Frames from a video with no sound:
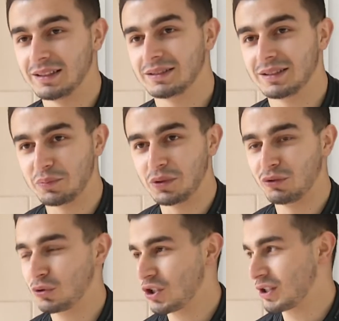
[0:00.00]
Это
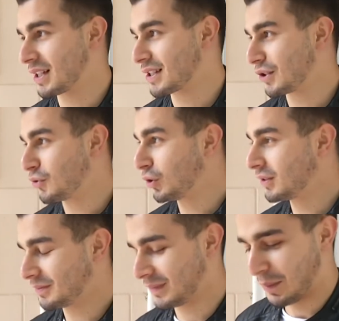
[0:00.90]
Мухаммед Фукала.
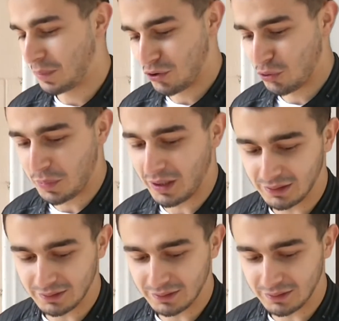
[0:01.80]
Он переселенец из